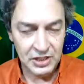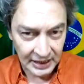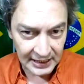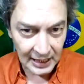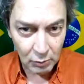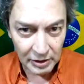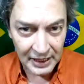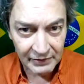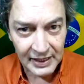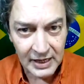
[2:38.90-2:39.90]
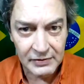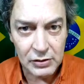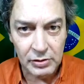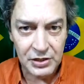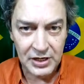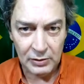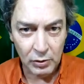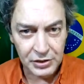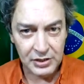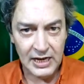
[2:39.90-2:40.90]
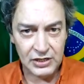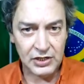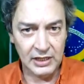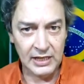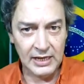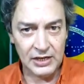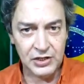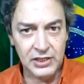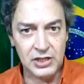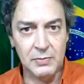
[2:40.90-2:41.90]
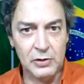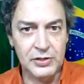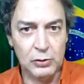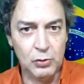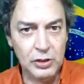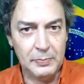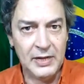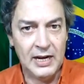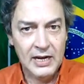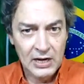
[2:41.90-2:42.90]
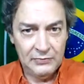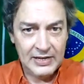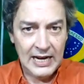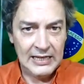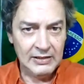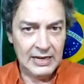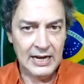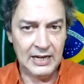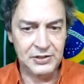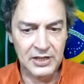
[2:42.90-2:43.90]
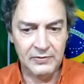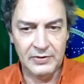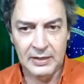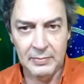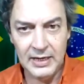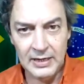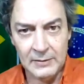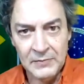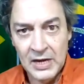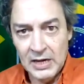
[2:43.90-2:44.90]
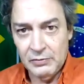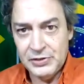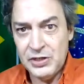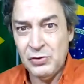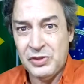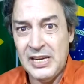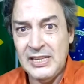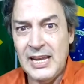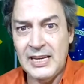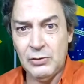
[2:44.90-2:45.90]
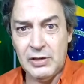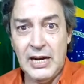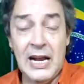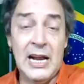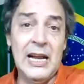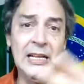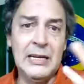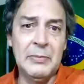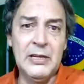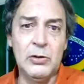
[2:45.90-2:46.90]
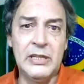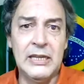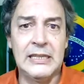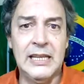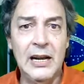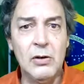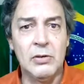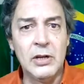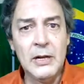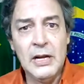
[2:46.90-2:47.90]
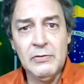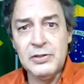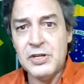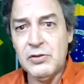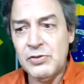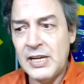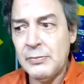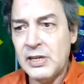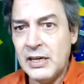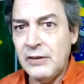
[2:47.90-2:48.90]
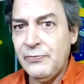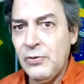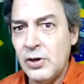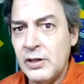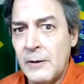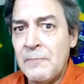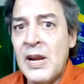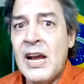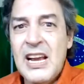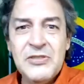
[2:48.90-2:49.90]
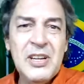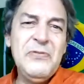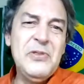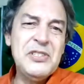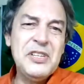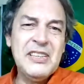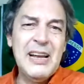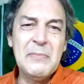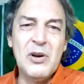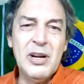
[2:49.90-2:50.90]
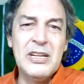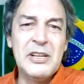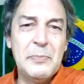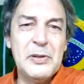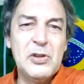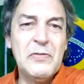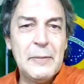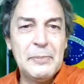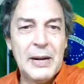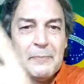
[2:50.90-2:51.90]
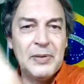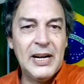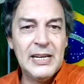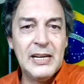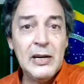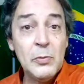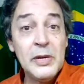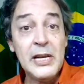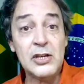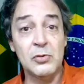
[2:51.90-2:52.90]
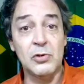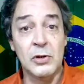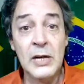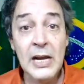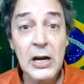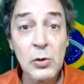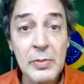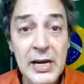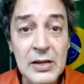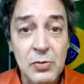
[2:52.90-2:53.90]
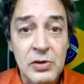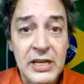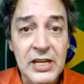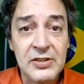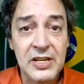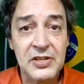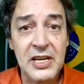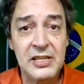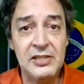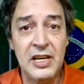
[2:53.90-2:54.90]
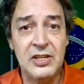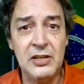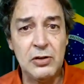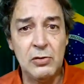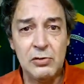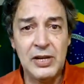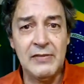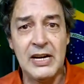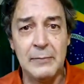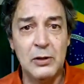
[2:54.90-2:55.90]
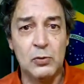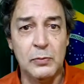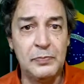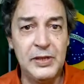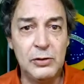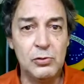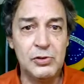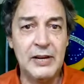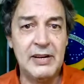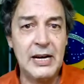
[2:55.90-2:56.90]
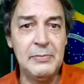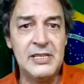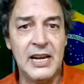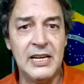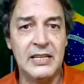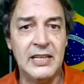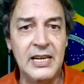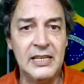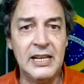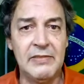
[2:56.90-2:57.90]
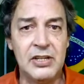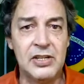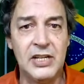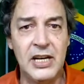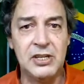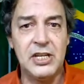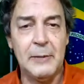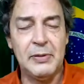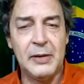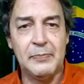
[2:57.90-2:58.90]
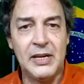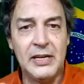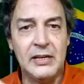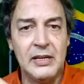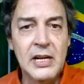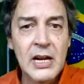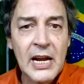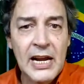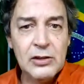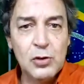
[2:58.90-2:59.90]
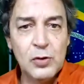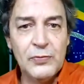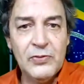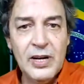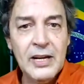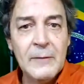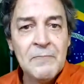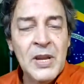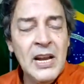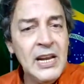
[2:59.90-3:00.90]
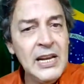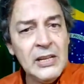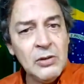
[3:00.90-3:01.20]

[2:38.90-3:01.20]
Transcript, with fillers: tem que acordar várias vezes durante a noite na, na, na China de Mao Tse-Tung para ficar lendo a cartilha vermelha. Vocês não têm ideia do que a, a Alemanha Oriental vocês não sabem o que, que foi. Isso aí foi de mole. A pessoa vai pra praia. Eu mesmo, eu mesmo, 15, 16, 17 anos, eu usava cabelo comprido, usava camisa hang-ten, andava de skate, ia pra praia é, surfar. É,